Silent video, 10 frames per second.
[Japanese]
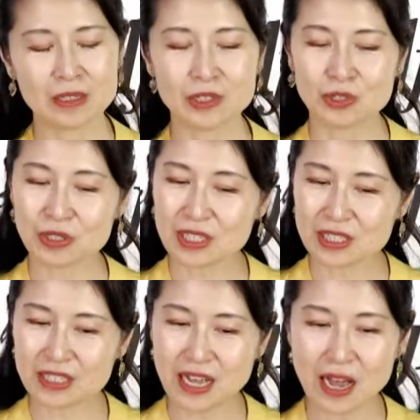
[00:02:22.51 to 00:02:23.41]
祝
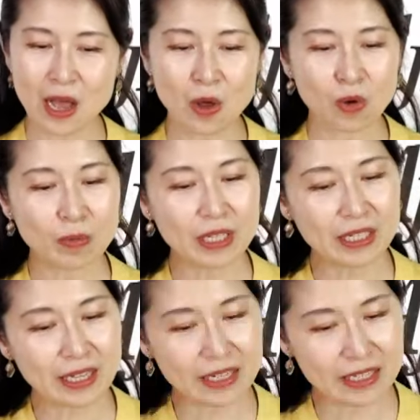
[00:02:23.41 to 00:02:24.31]
日やおめ
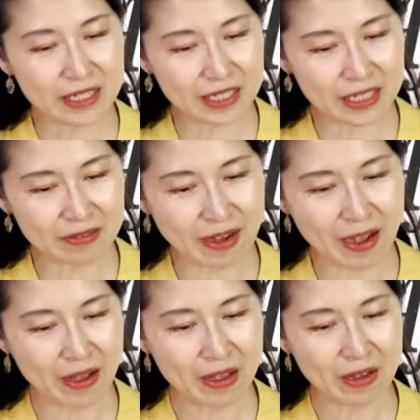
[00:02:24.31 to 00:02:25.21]
でたい儀式に
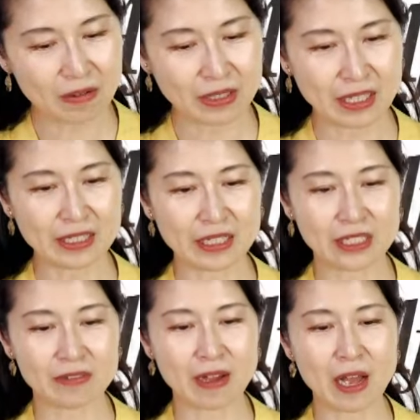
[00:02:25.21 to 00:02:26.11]
は私た
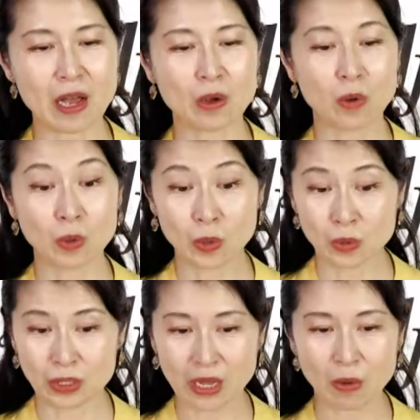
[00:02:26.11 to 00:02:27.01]
ちはこの
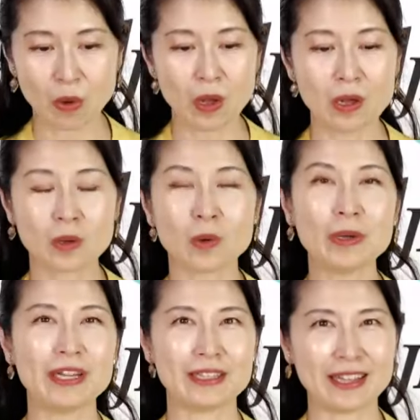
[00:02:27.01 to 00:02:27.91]
歌を
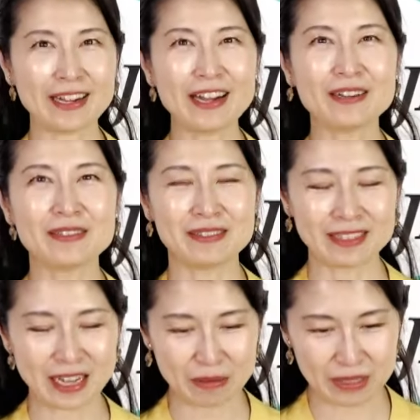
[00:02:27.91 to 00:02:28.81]
声高く
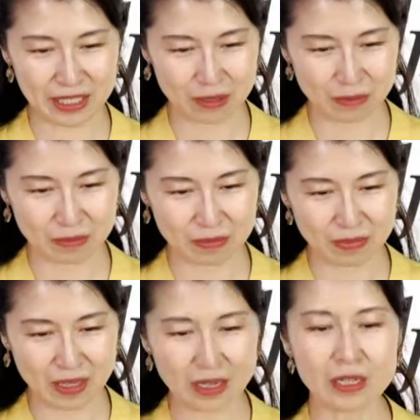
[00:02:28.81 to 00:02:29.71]
歌います。
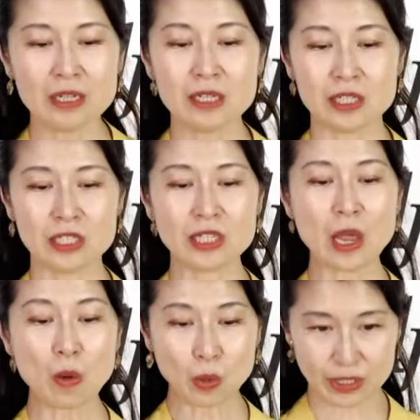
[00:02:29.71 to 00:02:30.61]
姿
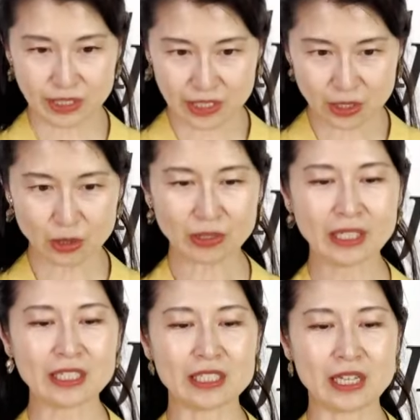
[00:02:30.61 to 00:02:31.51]
勢をきちんと
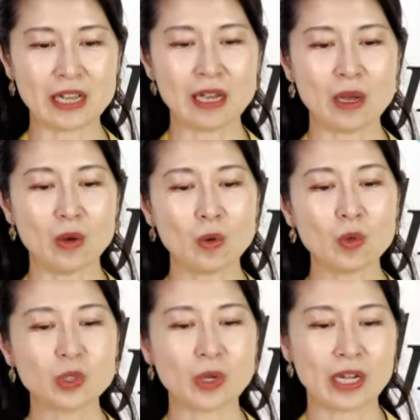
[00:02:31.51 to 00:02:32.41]
正して
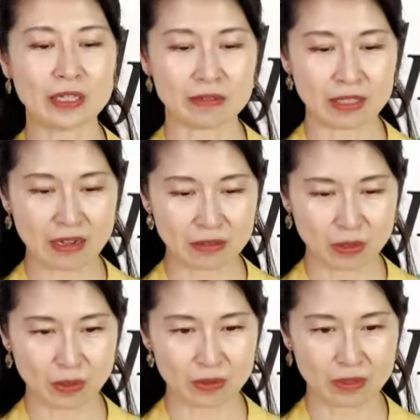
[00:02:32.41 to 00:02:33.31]
厳かに歌う
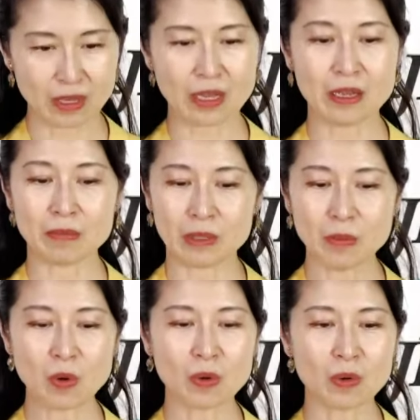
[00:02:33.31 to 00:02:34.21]
と、身
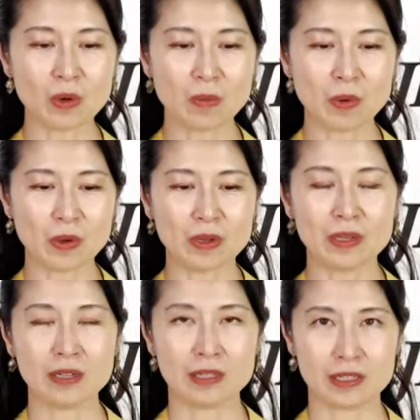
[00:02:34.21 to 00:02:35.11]
も心も
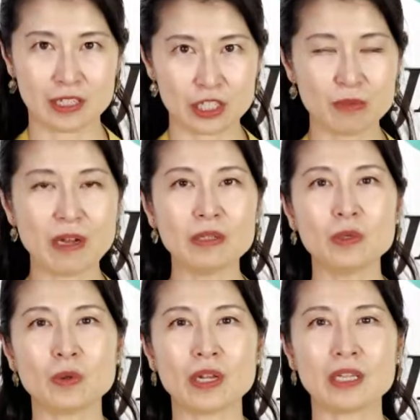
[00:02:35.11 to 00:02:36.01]
引き締まる
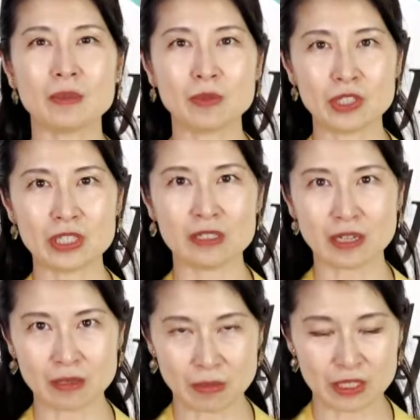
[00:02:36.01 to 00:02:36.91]
ような気持ちに
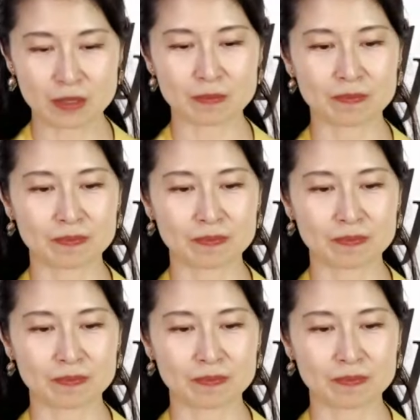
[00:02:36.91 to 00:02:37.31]
なります。